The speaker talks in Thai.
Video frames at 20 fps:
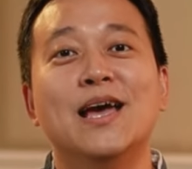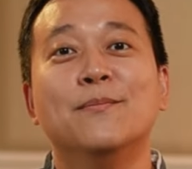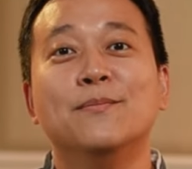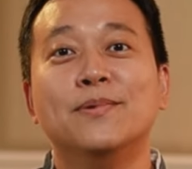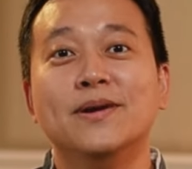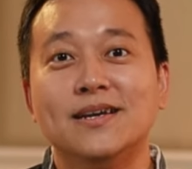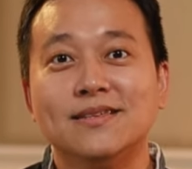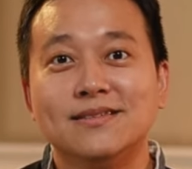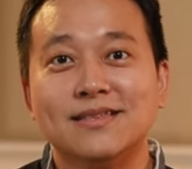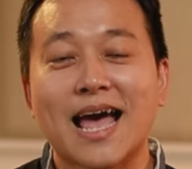
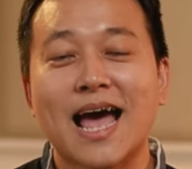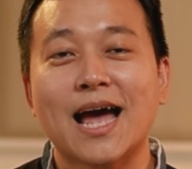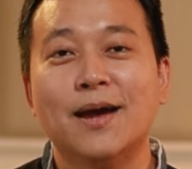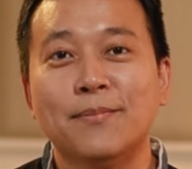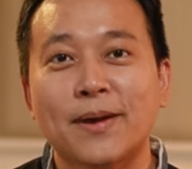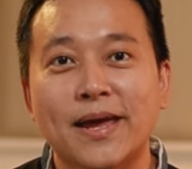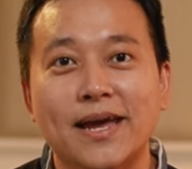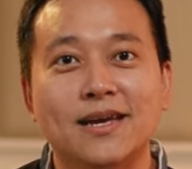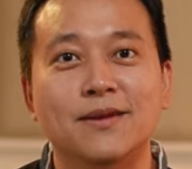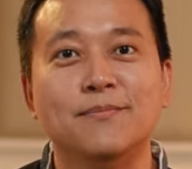เพื่อสร้าง
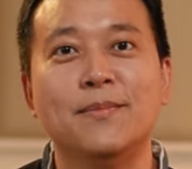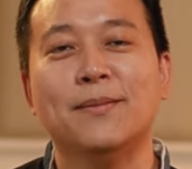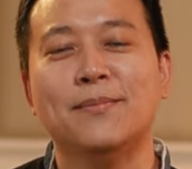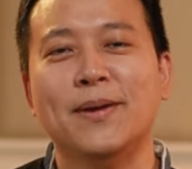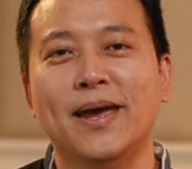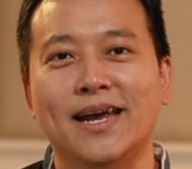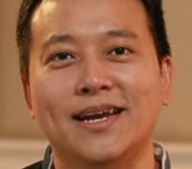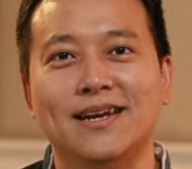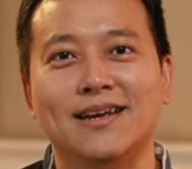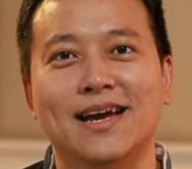เพลงขึ้นมาเพ
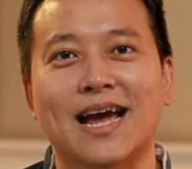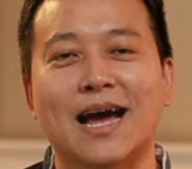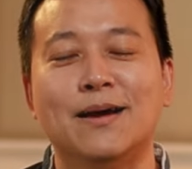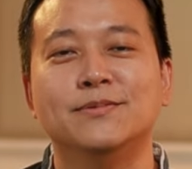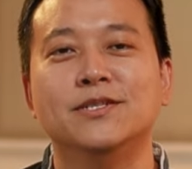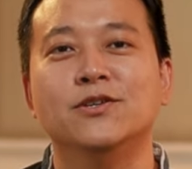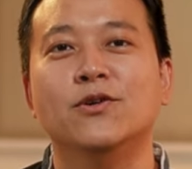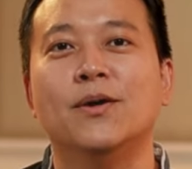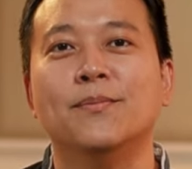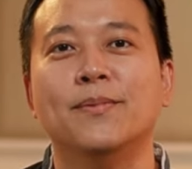ลงหนึ่งครับ
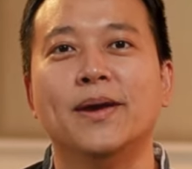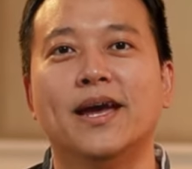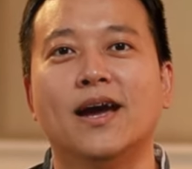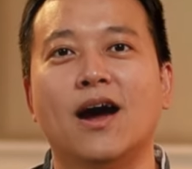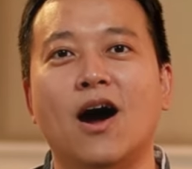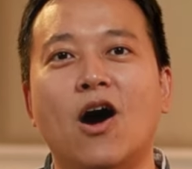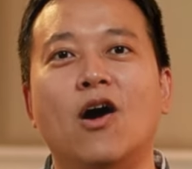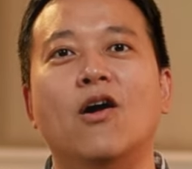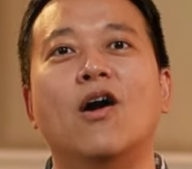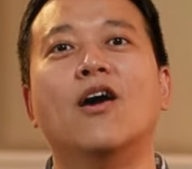ชื่อว่าเพลง
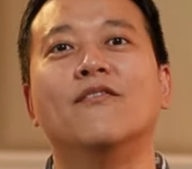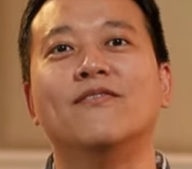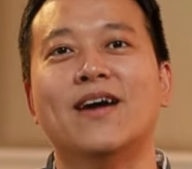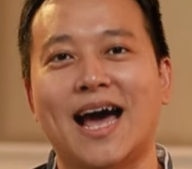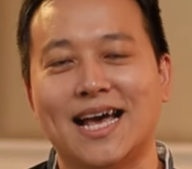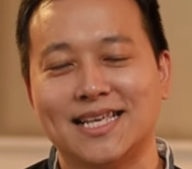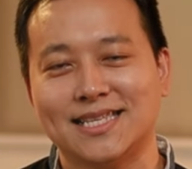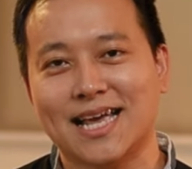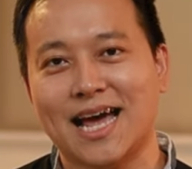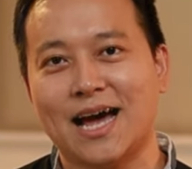All of
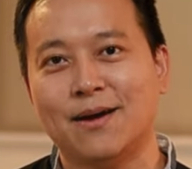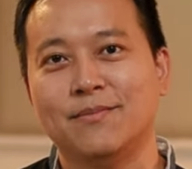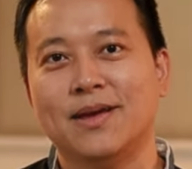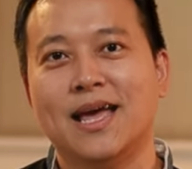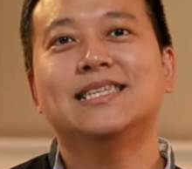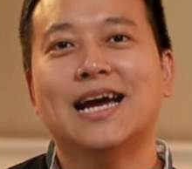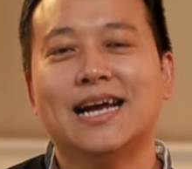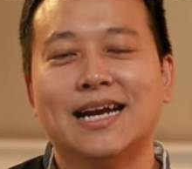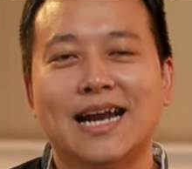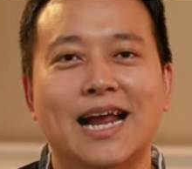Us ครับ
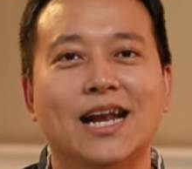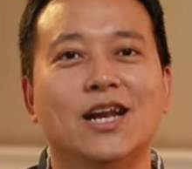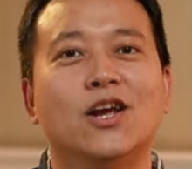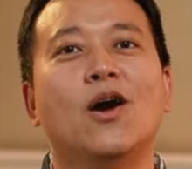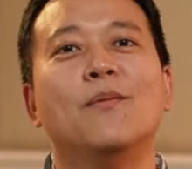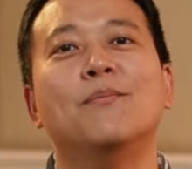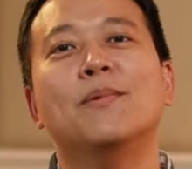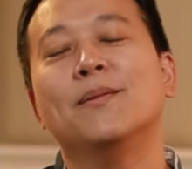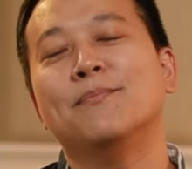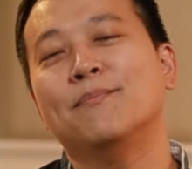จากนั้น
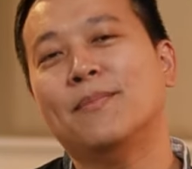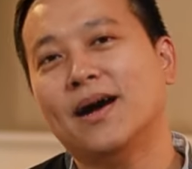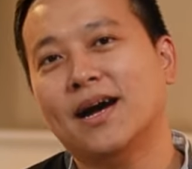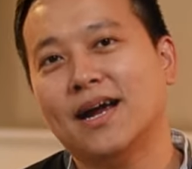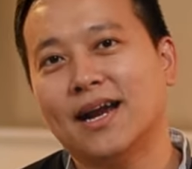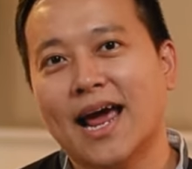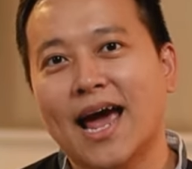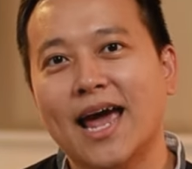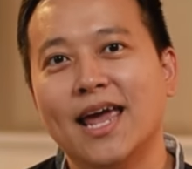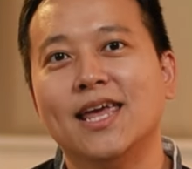ก็ไปเปิ
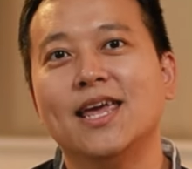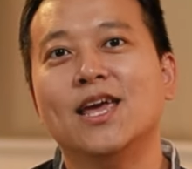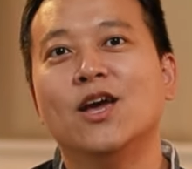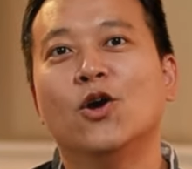ดให้